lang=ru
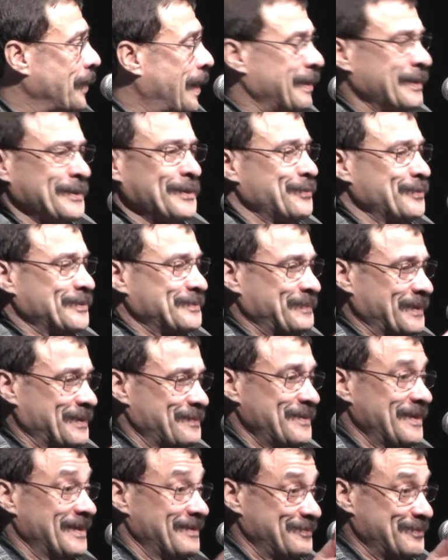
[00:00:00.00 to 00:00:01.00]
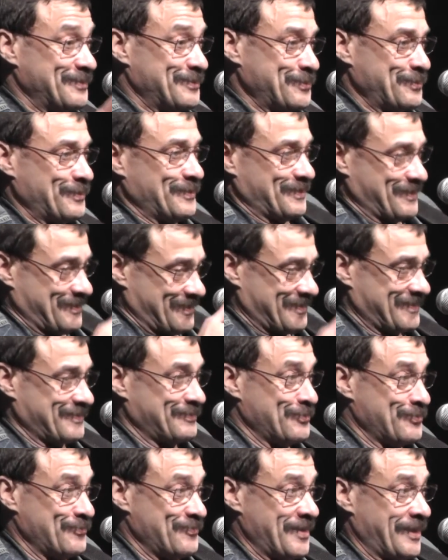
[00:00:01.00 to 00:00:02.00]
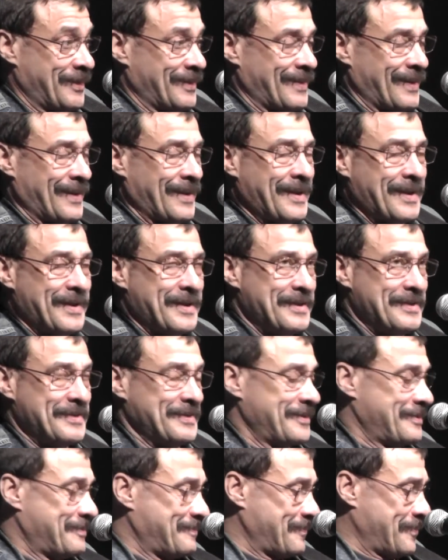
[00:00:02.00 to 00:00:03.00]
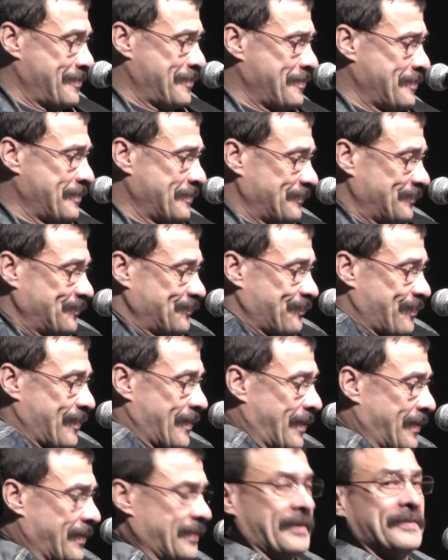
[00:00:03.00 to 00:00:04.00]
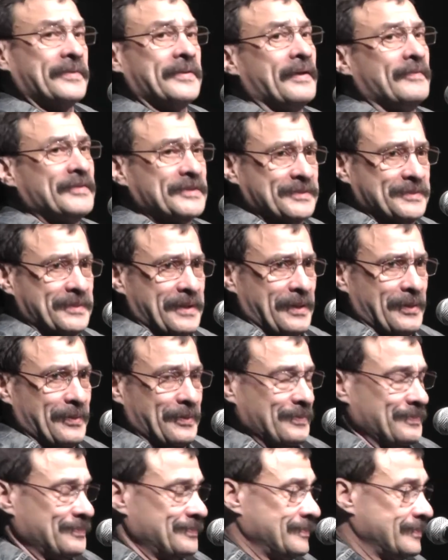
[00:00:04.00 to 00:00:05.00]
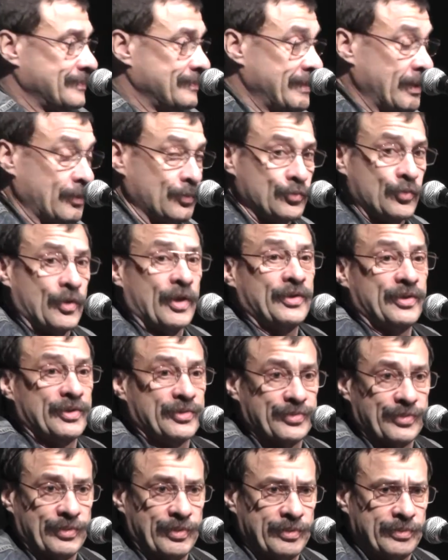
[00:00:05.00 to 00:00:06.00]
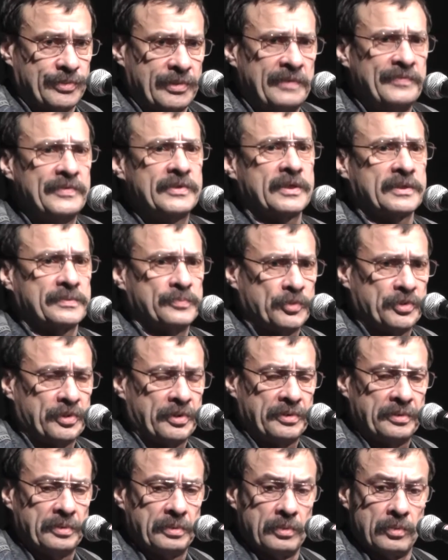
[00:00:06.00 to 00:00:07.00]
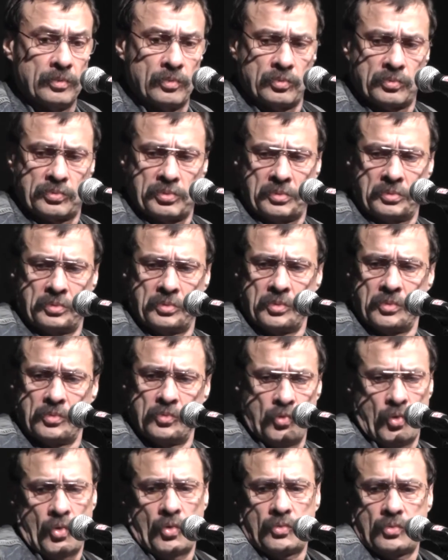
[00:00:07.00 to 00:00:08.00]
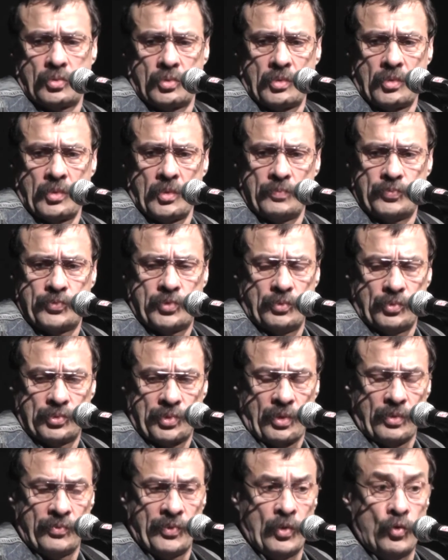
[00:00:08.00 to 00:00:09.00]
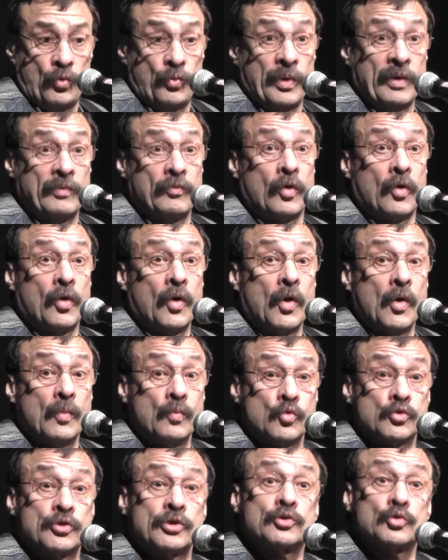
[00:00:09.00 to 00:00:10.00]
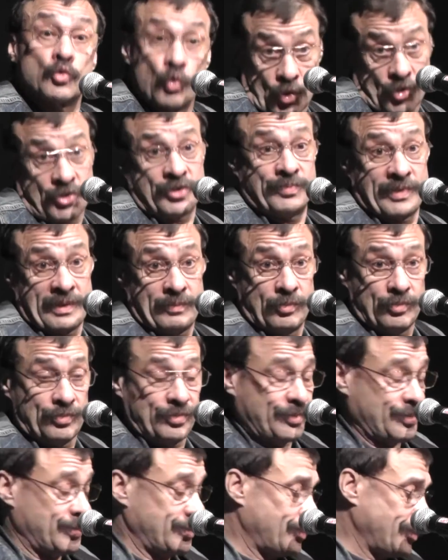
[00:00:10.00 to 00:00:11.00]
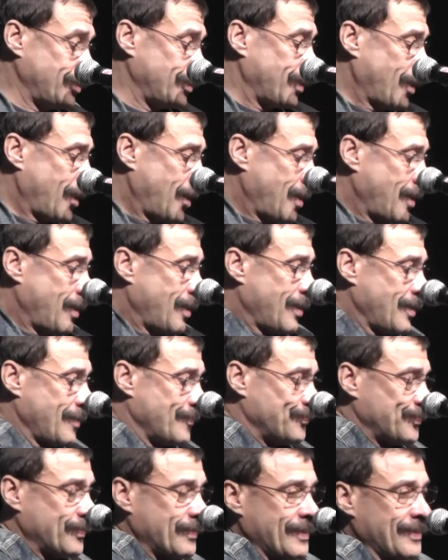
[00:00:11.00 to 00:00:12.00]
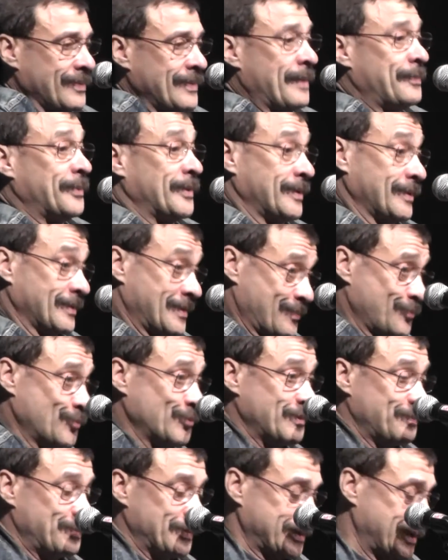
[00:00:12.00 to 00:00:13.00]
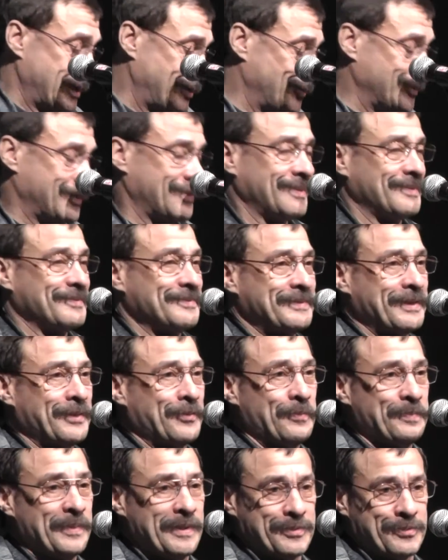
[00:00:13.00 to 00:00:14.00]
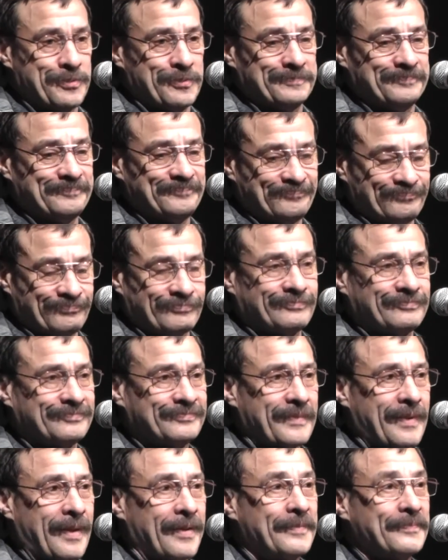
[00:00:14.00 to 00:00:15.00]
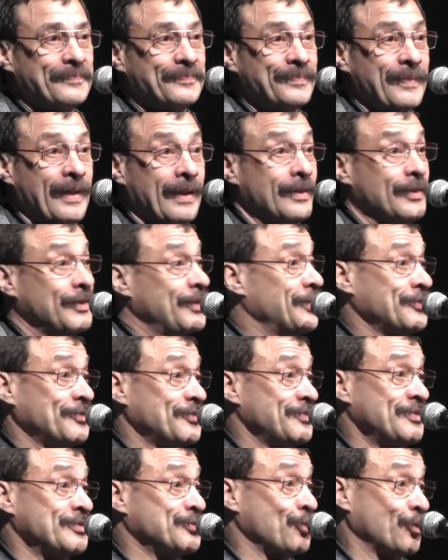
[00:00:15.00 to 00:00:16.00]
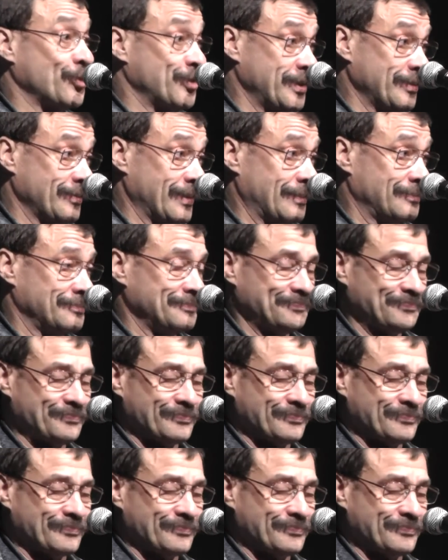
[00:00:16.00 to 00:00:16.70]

а я такой с похмелья веселый, свой уверенный. Она говорит, она говорит, я вас знаю. Я говорю, ну, конечно, говорит, телевизор смотрите. Он, что? Нет. Почему же? Вы у моего мужа сторожем работаете. Ну, я, придя домой, написал вот такую песню. Это нисколько не вам.